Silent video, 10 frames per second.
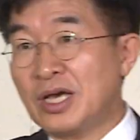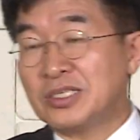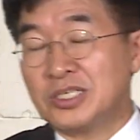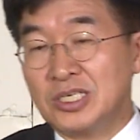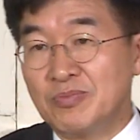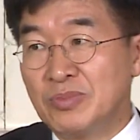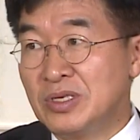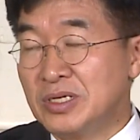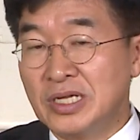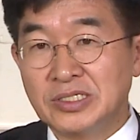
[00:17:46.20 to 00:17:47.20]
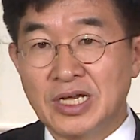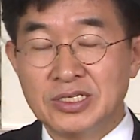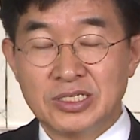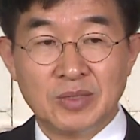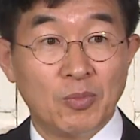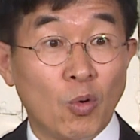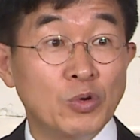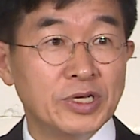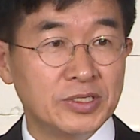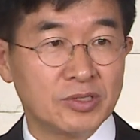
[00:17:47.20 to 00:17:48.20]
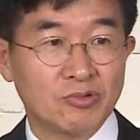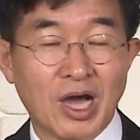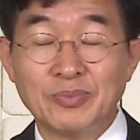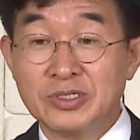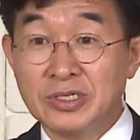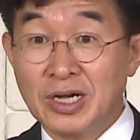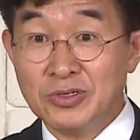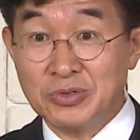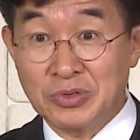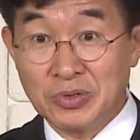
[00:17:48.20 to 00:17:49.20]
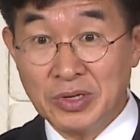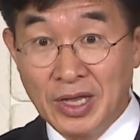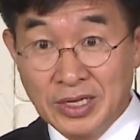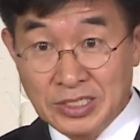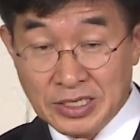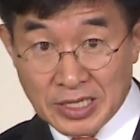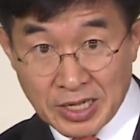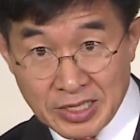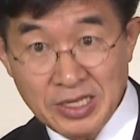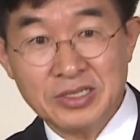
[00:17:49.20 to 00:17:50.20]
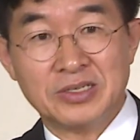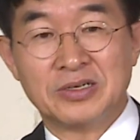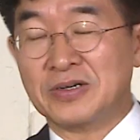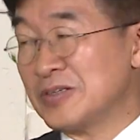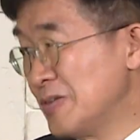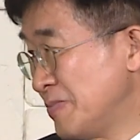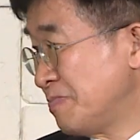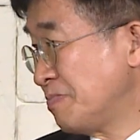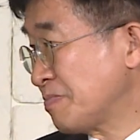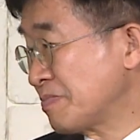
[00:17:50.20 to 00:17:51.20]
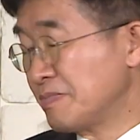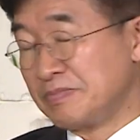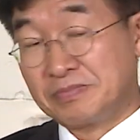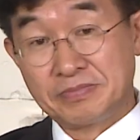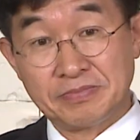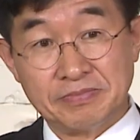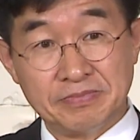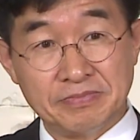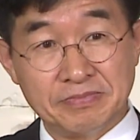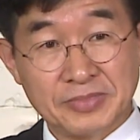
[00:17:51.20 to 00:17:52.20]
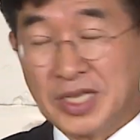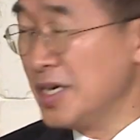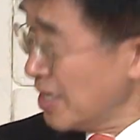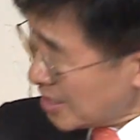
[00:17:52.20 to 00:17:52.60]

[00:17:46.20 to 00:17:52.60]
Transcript: 한 10년에서 한 15년 정도 앞서 가지고 세상에 뛰어드는 거죠. 그러니까 이거를